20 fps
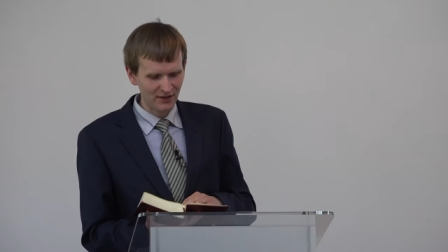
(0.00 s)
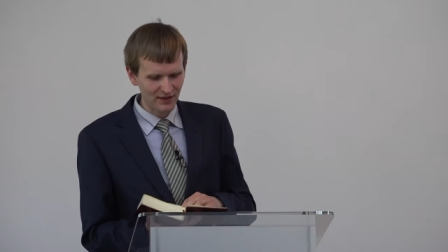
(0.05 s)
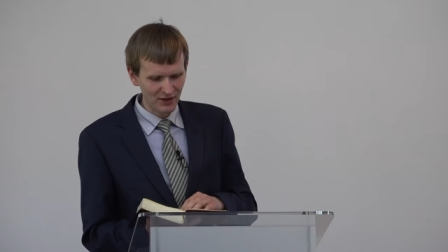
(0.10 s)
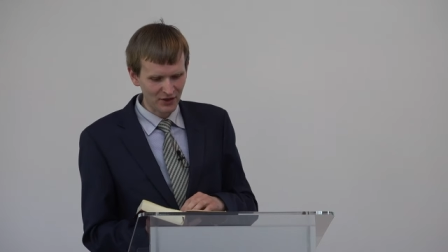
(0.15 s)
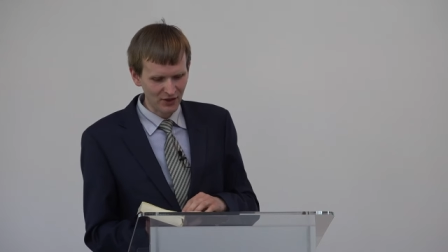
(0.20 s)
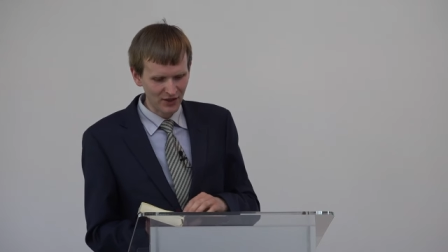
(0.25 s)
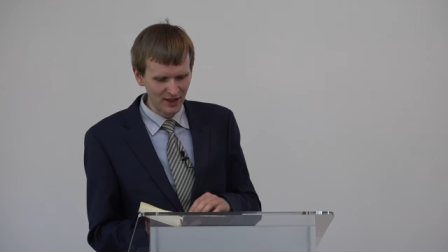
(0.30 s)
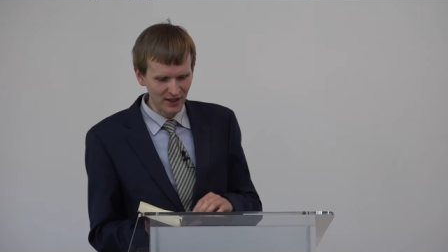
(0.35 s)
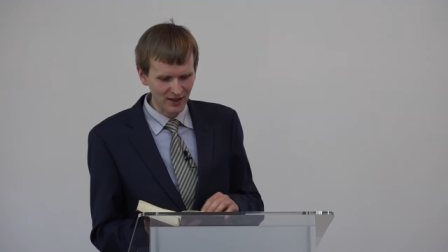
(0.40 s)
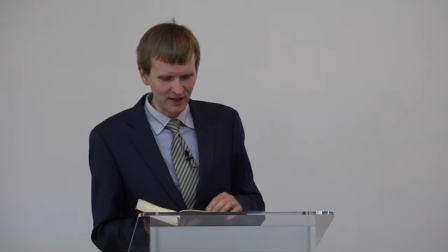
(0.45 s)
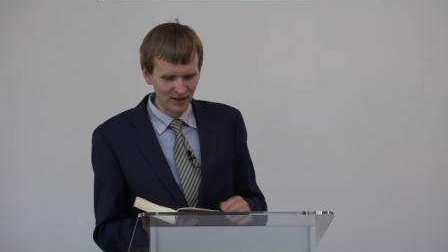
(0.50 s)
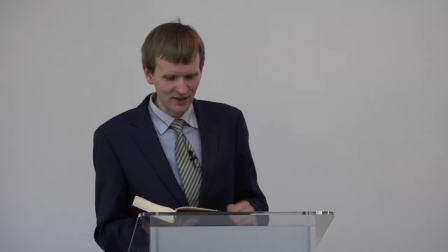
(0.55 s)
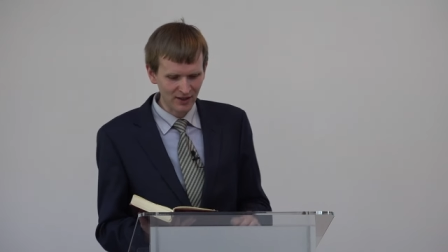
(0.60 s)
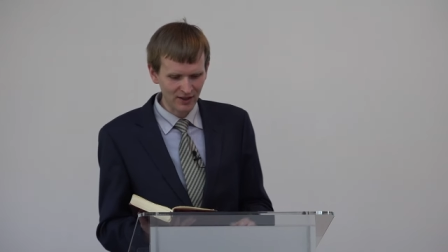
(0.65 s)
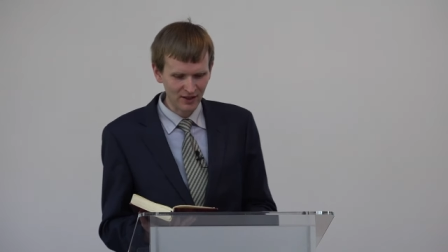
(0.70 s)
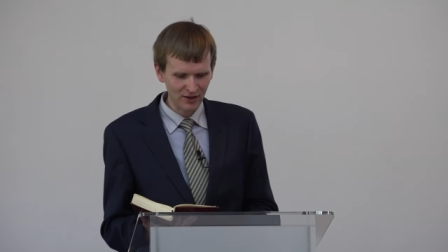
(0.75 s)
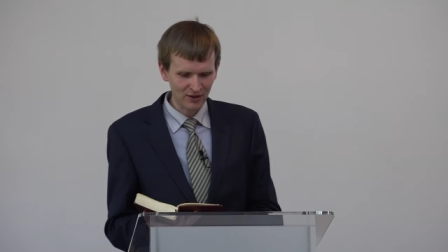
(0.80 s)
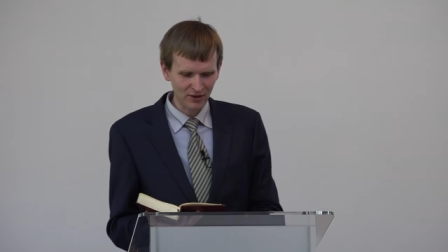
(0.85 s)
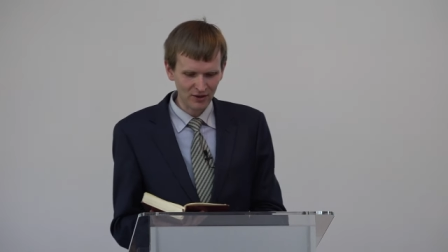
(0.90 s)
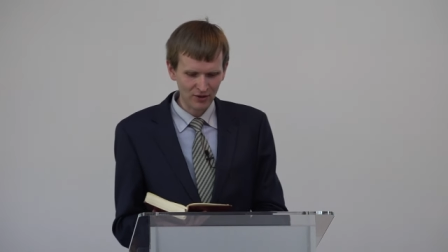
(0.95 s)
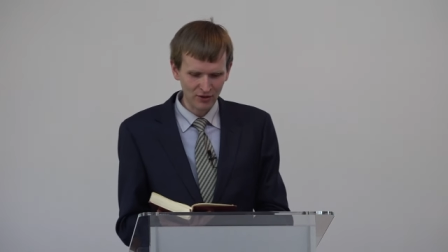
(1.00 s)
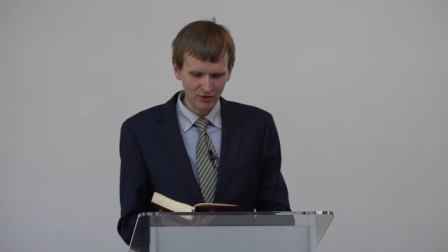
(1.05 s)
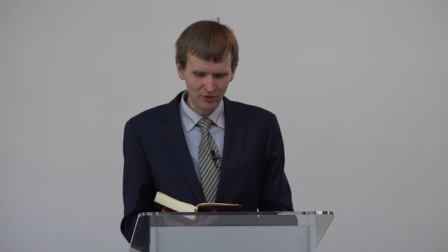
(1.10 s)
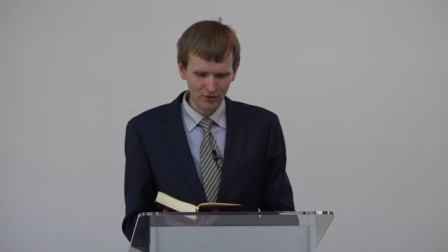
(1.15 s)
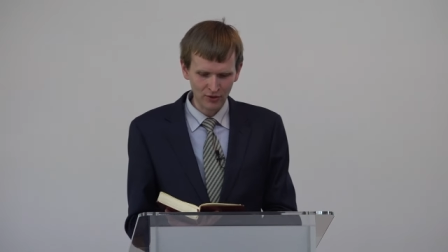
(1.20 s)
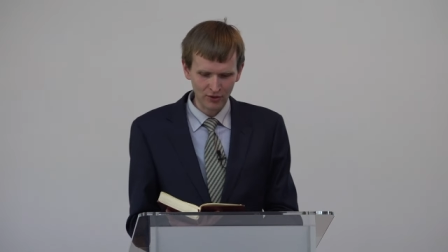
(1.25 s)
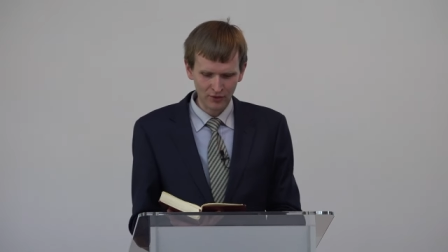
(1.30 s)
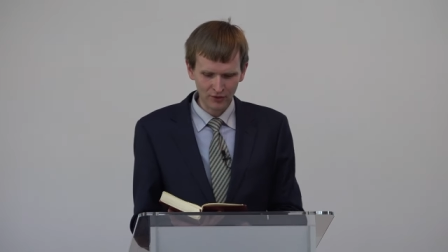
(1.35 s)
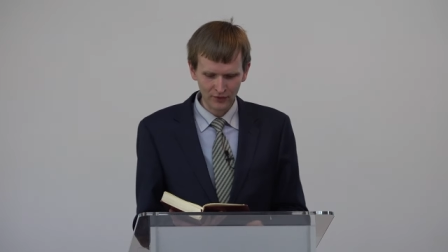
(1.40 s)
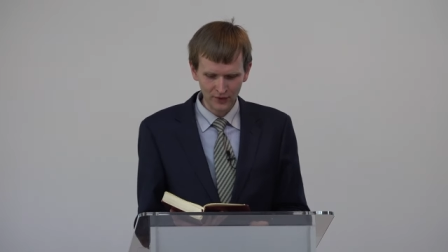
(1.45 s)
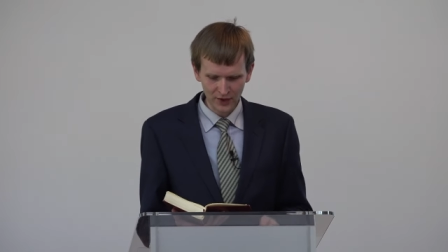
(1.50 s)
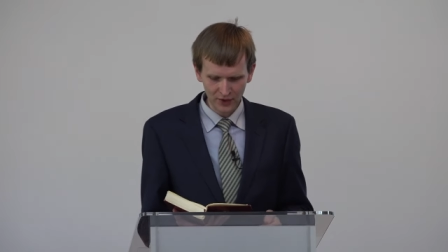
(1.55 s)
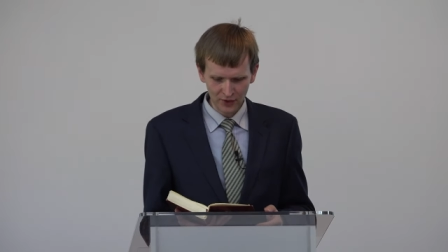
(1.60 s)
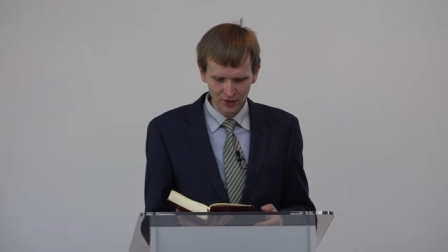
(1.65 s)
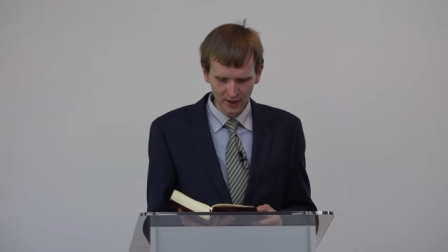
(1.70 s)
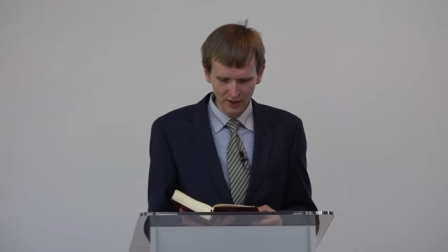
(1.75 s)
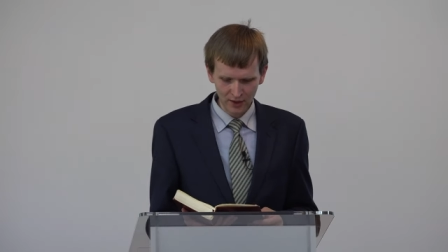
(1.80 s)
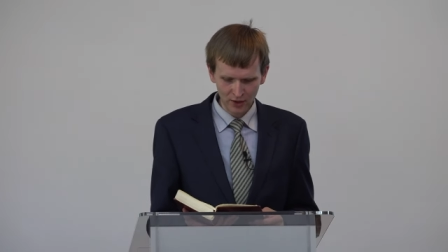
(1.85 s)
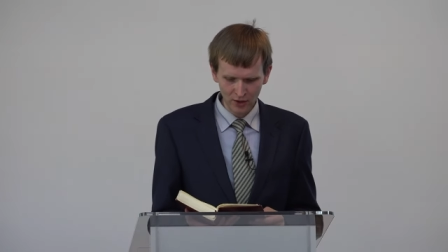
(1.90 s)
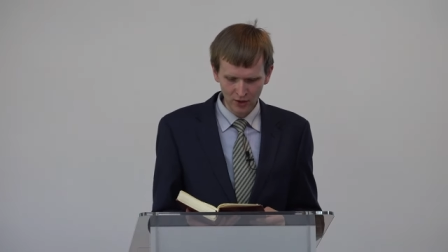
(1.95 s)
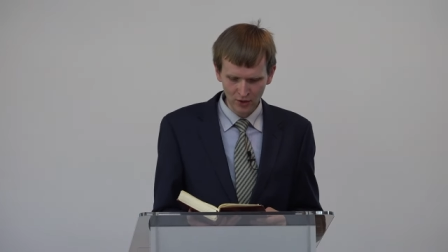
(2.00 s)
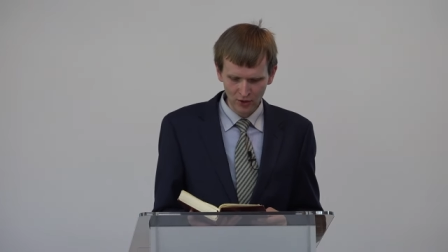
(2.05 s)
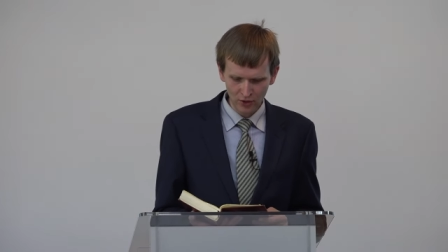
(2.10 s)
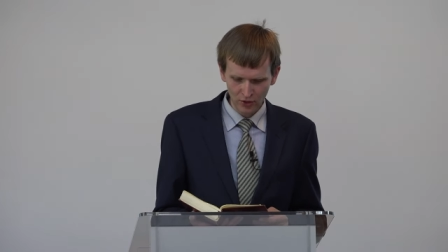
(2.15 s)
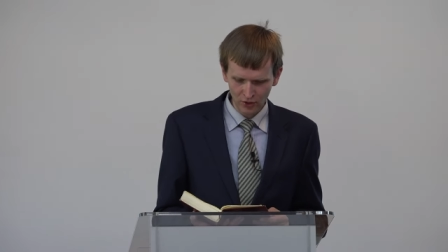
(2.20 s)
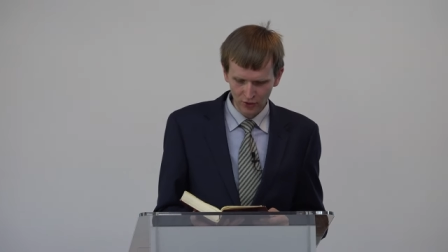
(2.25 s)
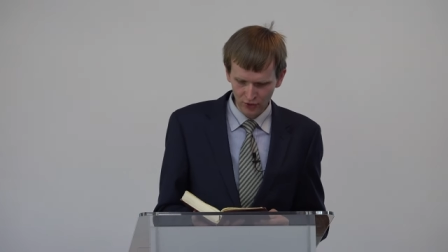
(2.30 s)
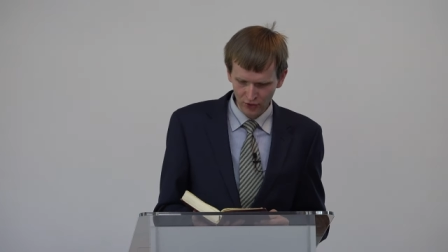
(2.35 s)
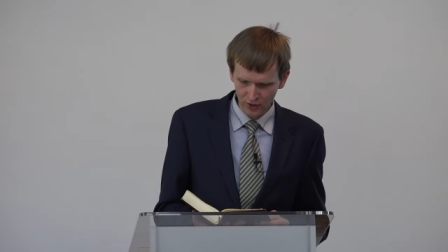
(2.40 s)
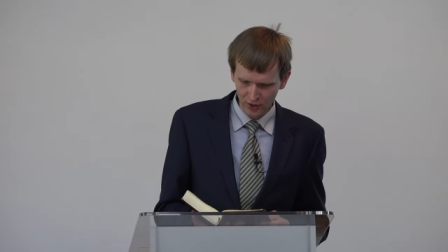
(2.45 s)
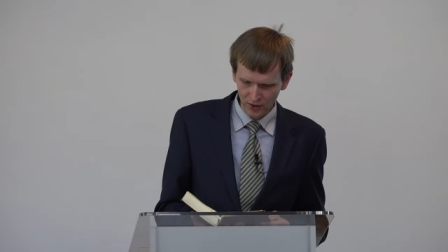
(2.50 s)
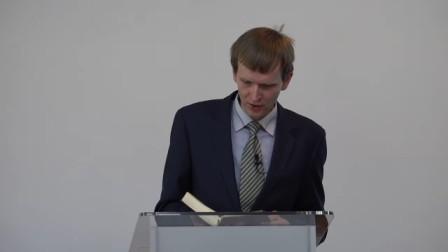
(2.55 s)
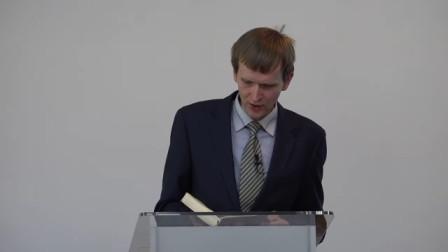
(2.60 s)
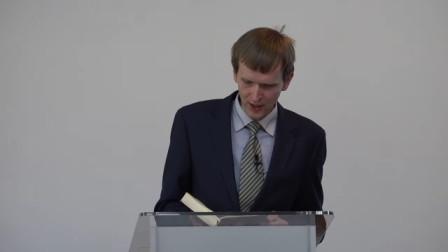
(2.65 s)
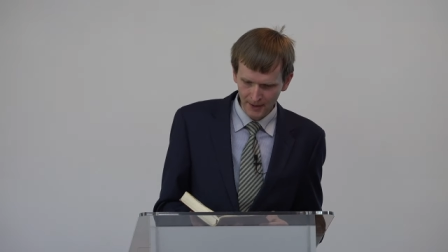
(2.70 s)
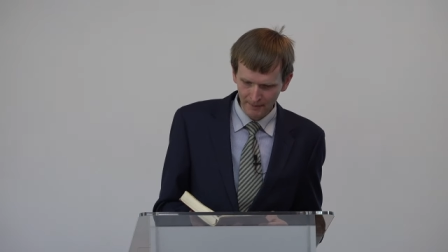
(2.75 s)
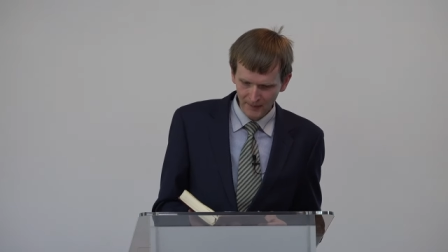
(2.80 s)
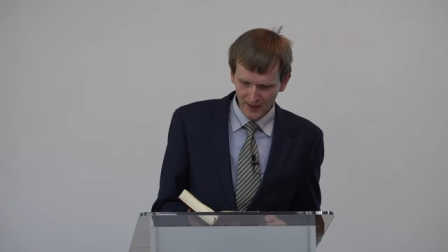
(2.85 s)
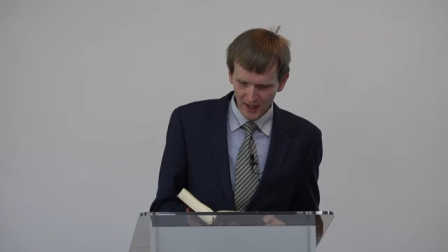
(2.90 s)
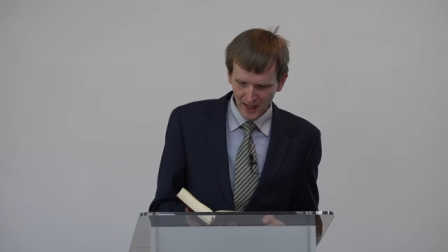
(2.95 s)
naszego, naszego życia.